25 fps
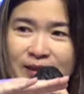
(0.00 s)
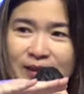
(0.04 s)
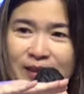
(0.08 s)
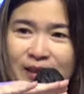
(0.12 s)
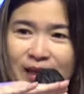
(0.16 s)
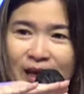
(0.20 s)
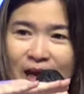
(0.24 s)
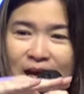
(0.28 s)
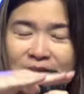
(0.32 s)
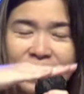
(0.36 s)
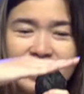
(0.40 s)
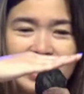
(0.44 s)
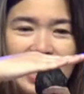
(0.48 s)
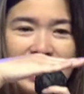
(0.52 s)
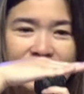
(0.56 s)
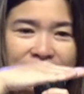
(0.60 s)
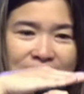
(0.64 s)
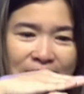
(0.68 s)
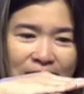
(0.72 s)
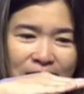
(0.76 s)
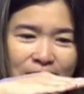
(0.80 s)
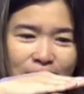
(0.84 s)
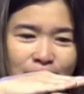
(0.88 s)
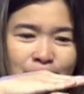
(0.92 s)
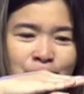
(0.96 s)
ya,
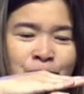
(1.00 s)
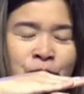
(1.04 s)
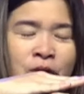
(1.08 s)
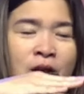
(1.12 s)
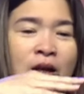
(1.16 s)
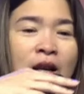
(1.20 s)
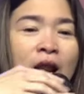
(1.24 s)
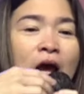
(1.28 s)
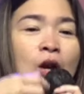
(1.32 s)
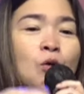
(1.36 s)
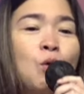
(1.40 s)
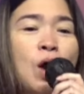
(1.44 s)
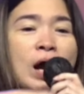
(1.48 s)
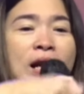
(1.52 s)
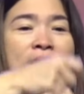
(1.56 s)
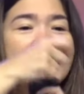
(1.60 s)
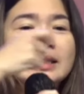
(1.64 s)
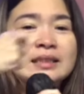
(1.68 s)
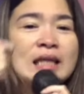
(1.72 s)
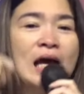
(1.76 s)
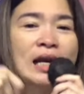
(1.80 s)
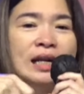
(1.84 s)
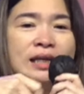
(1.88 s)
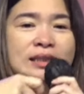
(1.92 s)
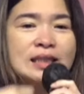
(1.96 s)
datar, lalu ada
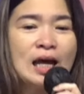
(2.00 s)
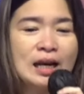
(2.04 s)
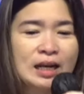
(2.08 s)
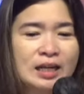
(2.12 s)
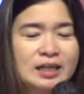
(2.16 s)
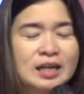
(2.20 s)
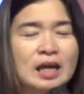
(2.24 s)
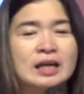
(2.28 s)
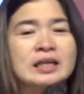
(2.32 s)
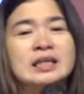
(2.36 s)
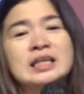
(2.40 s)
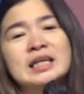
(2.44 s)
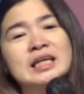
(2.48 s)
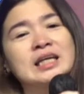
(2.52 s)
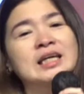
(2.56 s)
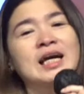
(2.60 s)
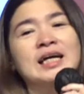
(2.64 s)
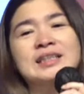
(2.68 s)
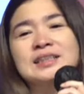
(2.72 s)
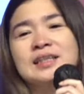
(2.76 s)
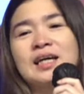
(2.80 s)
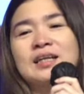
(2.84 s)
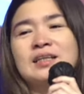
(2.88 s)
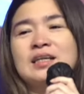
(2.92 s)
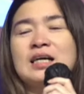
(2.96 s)
tali-tali dan
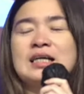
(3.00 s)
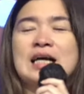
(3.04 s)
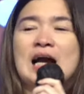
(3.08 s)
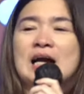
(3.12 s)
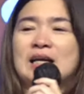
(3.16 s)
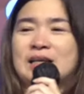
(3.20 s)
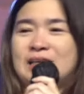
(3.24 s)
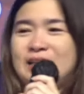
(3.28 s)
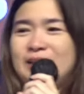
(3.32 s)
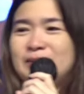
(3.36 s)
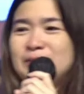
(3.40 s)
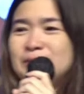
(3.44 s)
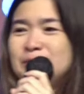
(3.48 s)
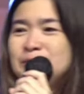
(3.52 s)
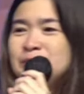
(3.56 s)
diikatkan ke kaki.